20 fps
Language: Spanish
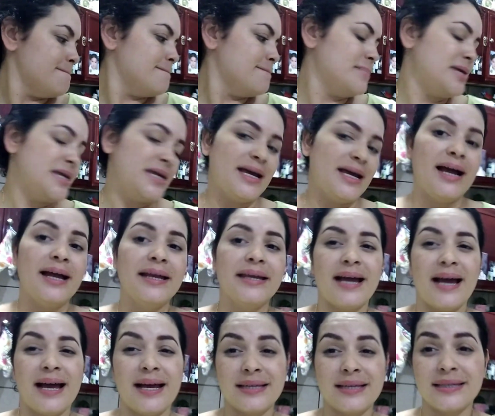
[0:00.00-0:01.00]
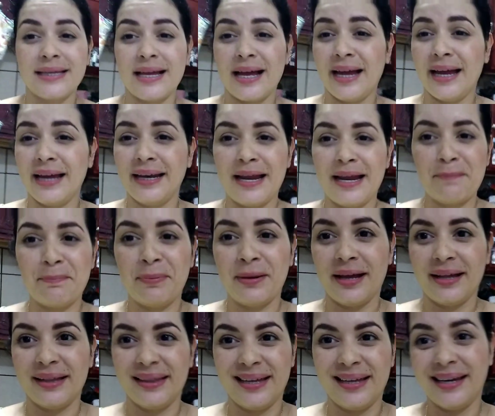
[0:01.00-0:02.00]
Mía ya está en el
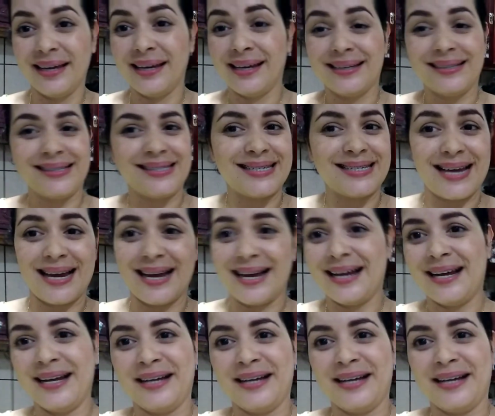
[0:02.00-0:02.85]
plan de ya,